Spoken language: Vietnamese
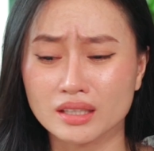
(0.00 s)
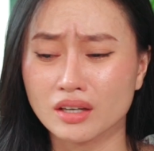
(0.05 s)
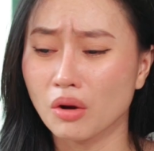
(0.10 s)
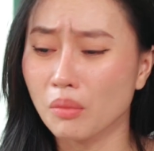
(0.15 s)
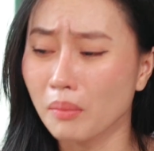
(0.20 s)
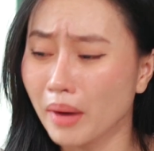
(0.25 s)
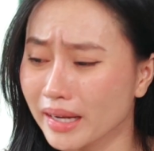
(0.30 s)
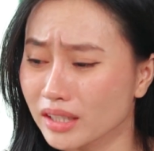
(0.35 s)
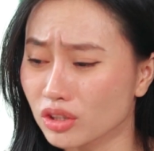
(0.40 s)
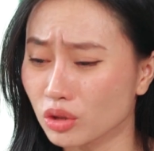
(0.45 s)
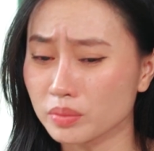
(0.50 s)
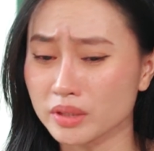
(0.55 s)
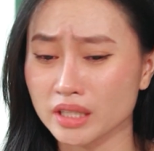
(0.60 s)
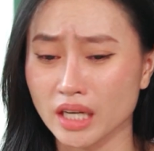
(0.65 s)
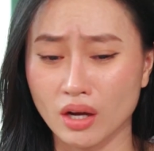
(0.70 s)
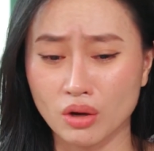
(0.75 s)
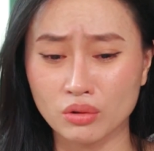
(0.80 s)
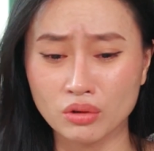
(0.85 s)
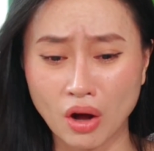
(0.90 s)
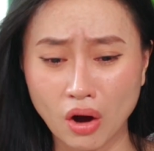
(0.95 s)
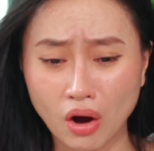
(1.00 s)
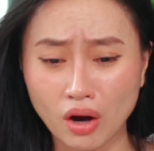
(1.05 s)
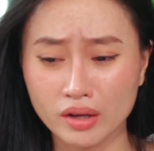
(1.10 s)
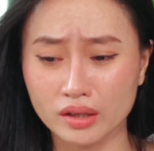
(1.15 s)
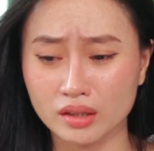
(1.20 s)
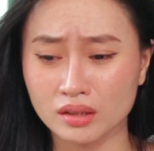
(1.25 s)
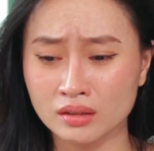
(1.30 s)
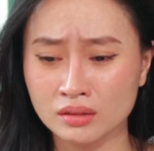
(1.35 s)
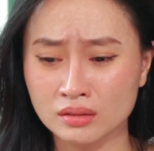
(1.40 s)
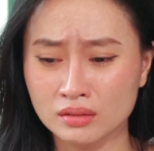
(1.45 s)
chỉ có mấy chục triệu
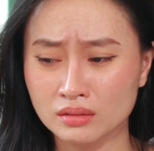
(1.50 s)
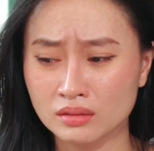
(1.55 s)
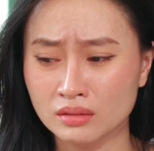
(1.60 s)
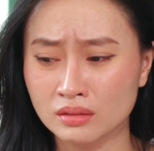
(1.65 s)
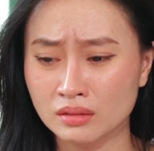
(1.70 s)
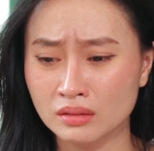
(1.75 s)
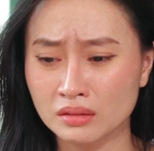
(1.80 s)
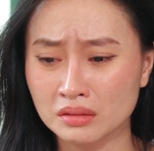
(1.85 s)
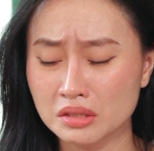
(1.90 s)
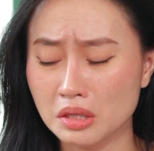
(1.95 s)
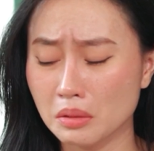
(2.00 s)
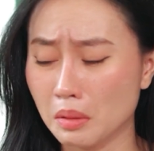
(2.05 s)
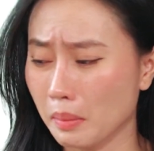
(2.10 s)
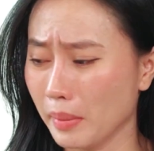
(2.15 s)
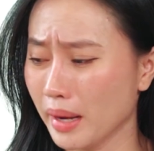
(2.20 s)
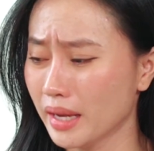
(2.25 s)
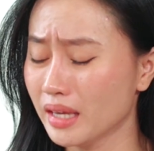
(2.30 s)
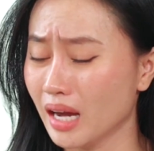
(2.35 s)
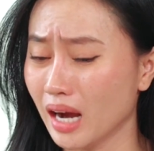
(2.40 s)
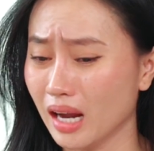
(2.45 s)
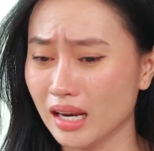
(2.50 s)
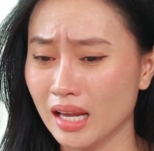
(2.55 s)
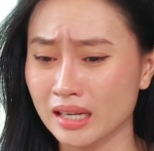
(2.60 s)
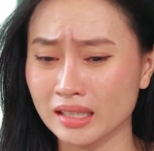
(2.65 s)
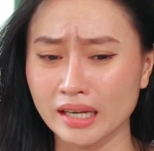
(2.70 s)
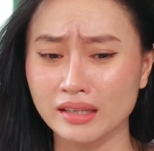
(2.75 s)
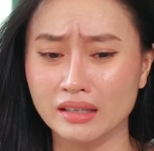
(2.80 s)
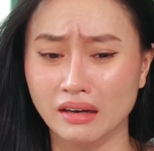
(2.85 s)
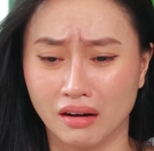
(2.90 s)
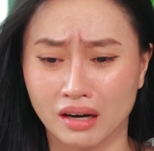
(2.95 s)
thôi, nhưng mà bây giờ lên
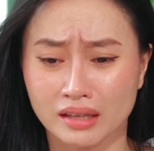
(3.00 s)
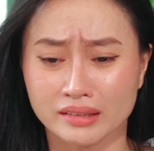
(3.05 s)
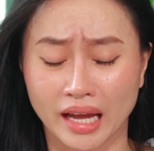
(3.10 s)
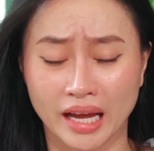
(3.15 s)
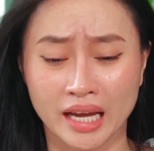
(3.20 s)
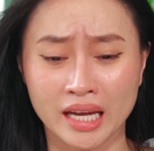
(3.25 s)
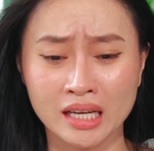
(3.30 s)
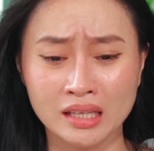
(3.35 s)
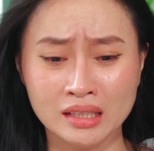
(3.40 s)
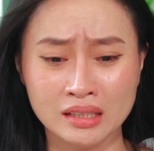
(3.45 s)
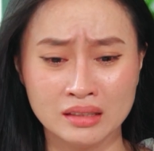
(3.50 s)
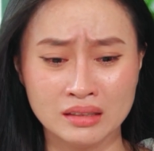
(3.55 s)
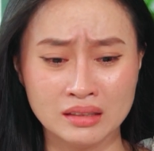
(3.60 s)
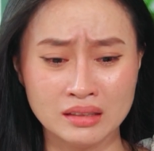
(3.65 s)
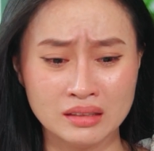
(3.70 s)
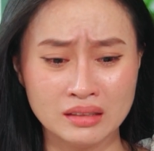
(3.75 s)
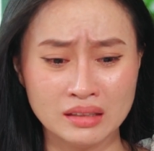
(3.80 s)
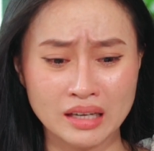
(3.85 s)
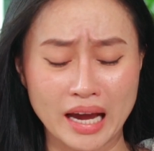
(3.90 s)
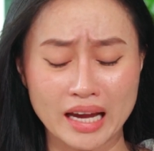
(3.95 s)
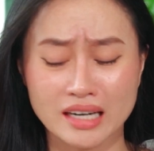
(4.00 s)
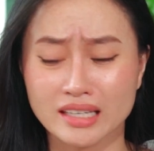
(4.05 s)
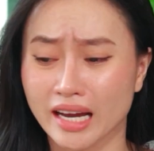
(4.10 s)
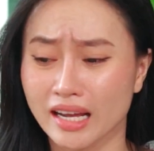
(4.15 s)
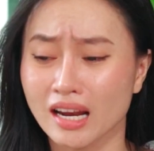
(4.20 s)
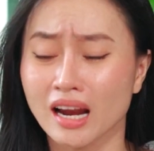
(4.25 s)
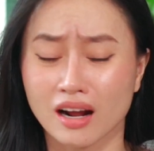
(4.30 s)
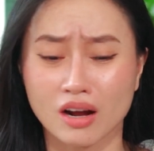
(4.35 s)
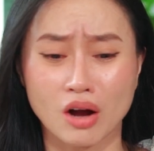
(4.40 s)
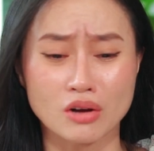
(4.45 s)
cả nửa tỷ. Anh
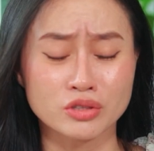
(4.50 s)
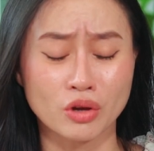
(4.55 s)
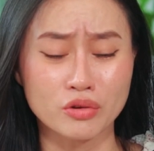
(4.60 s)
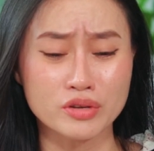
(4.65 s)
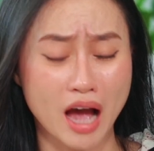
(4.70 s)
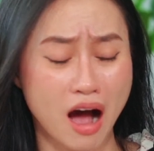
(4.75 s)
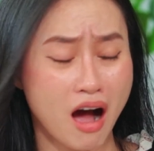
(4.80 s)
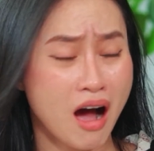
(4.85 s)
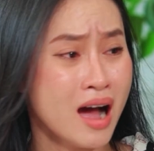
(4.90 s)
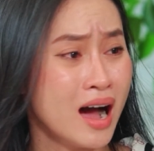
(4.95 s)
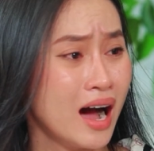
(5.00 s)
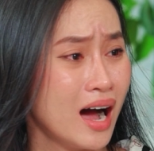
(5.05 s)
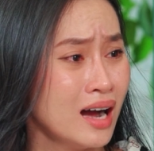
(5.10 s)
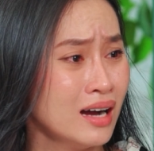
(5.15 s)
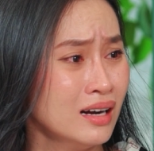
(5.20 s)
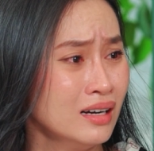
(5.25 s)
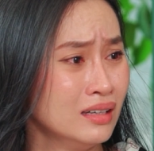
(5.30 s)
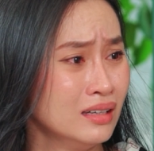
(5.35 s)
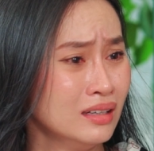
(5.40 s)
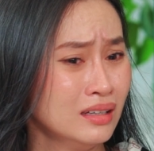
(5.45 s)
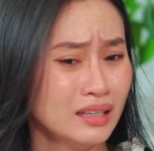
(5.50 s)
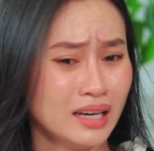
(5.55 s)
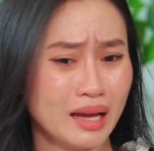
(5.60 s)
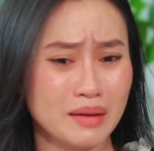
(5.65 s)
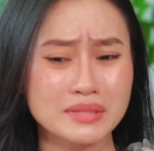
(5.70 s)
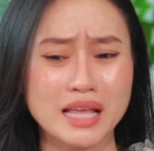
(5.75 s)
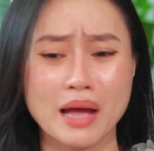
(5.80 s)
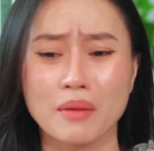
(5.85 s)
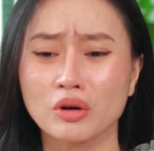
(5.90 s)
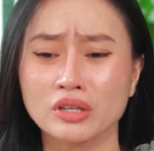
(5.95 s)
nghĩ đó là con số nhỏ hả?
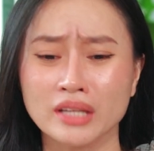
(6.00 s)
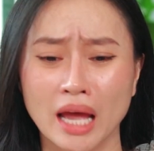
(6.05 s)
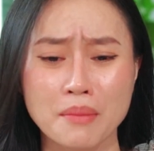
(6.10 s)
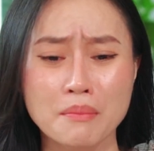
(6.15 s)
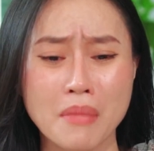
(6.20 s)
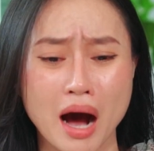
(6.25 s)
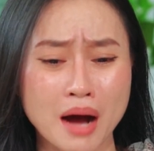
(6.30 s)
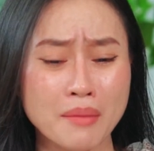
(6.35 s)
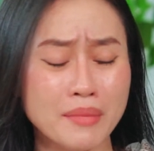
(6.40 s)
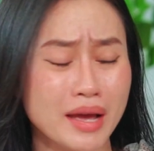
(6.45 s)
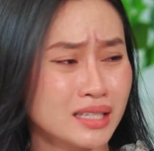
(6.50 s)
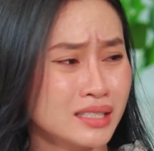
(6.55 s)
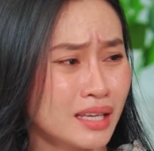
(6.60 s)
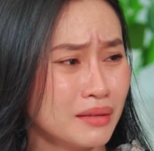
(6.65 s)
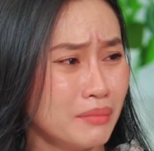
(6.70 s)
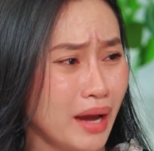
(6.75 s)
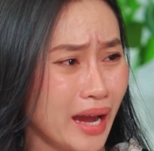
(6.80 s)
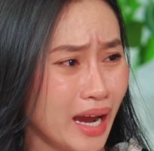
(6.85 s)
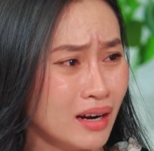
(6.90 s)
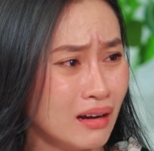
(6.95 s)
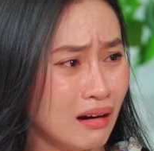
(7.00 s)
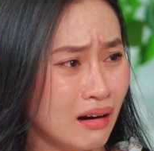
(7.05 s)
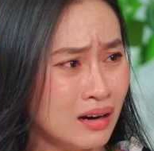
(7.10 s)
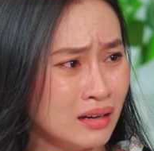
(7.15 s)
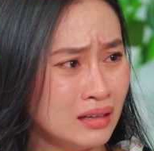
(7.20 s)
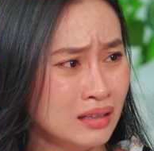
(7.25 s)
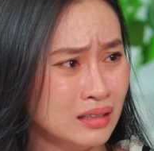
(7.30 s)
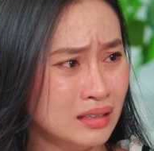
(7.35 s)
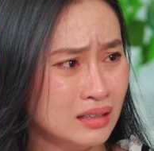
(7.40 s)
Làm sao em có thể mở miệng xin mẹ được?